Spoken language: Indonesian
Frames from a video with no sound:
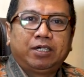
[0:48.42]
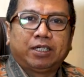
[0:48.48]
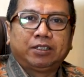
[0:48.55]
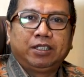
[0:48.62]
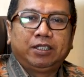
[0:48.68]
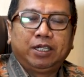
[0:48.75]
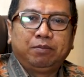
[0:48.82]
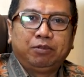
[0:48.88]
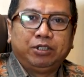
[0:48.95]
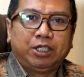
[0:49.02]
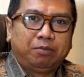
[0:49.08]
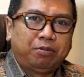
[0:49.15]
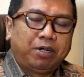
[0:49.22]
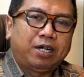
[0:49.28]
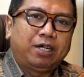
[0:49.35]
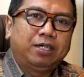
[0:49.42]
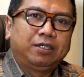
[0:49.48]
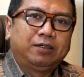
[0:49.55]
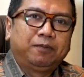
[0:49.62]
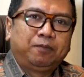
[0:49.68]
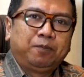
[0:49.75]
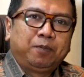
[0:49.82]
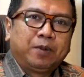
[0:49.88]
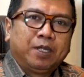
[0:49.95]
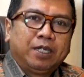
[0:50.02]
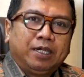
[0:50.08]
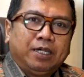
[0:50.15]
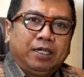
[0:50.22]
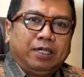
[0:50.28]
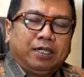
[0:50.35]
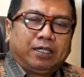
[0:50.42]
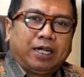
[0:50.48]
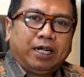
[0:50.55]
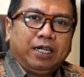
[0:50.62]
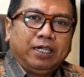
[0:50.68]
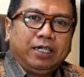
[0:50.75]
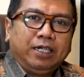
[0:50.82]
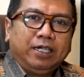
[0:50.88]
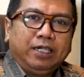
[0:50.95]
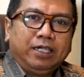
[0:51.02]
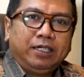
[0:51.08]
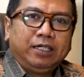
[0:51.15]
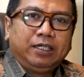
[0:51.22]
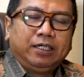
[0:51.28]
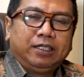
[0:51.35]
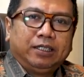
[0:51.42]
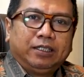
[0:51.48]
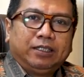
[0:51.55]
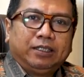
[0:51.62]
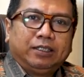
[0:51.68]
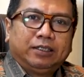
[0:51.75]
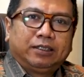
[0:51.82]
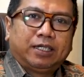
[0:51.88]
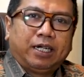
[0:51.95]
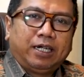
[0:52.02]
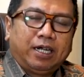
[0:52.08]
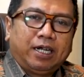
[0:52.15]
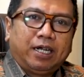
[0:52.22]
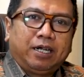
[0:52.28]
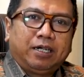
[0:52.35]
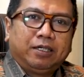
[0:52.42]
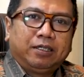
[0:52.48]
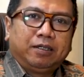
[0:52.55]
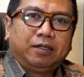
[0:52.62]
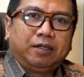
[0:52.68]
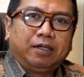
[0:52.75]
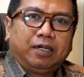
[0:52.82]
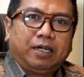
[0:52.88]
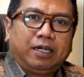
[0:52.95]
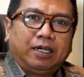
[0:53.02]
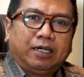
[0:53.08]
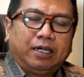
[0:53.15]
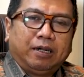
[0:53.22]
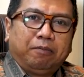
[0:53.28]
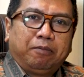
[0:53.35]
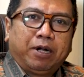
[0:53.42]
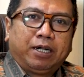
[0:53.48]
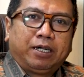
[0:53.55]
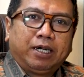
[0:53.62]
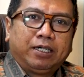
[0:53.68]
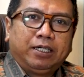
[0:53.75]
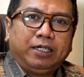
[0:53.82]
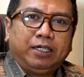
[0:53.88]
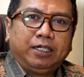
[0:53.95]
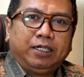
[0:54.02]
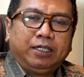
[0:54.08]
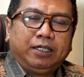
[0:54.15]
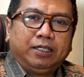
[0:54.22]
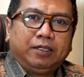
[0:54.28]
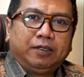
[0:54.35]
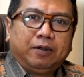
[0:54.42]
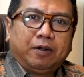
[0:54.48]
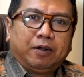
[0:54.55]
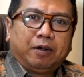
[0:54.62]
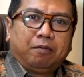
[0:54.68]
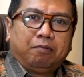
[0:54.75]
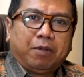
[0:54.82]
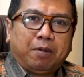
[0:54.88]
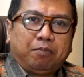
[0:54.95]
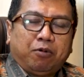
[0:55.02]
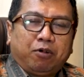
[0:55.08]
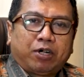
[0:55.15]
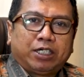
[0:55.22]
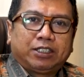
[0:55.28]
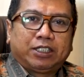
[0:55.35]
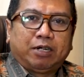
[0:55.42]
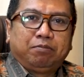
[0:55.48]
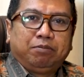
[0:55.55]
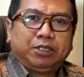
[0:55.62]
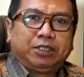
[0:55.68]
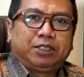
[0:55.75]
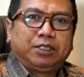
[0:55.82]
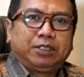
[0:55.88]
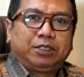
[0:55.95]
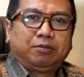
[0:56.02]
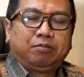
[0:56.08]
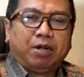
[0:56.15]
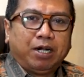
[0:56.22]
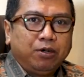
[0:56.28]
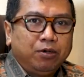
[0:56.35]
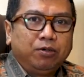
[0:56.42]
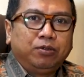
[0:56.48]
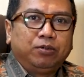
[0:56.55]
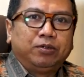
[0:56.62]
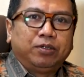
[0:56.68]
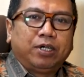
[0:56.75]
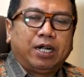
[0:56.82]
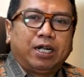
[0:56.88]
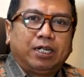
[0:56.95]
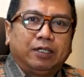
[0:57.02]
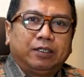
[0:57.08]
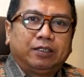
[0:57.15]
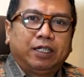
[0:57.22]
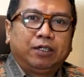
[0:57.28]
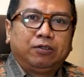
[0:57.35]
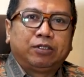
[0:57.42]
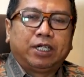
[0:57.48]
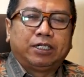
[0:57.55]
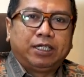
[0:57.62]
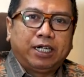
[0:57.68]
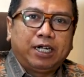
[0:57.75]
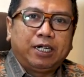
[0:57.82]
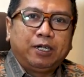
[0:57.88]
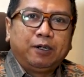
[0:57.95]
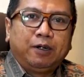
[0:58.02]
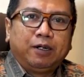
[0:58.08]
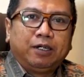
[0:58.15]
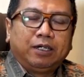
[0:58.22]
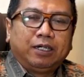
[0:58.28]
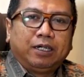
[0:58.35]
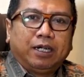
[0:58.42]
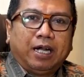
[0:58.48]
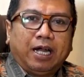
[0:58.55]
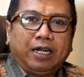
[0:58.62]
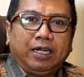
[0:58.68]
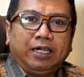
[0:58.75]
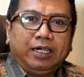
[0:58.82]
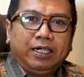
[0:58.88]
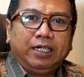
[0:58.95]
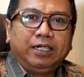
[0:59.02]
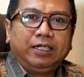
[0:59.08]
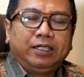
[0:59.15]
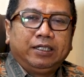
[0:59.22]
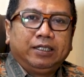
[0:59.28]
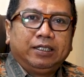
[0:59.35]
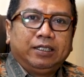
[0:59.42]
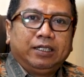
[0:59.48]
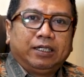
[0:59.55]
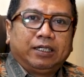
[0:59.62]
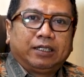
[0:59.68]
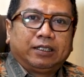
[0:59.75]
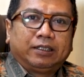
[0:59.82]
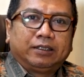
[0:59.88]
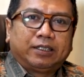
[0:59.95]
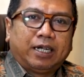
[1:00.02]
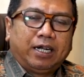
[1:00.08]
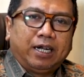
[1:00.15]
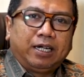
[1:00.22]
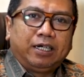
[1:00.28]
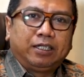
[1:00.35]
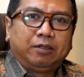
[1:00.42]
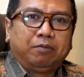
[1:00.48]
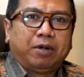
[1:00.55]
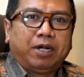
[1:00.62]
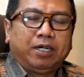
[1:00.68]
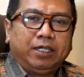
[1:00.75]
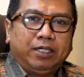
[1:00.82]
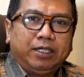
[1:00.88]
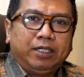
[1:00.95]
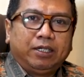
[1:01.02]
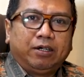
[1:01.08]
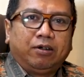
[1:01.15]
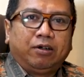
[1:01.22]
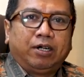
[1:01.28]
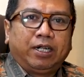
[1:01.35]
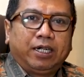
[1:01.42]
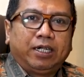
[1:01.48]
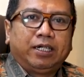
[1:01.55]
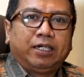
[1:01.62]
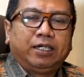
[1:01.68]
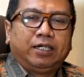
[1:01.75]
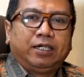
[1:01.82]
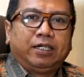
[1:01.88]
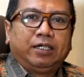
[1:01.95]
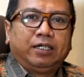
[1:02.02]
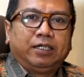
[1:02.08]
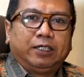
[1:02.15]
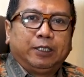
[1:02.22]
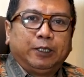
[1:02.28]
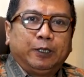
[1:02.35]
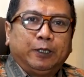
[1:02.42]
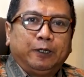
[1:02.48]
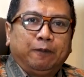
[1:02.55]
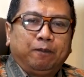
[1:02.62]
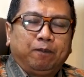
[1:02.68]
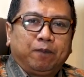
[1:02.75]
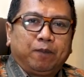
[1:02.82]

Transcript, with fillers: redaksi Tribun Jabar. Kali ini saya uh, berada di Mapol Restabes Bandung. Nah, tentu saja hari ini saya ditemani oleh uh, eh,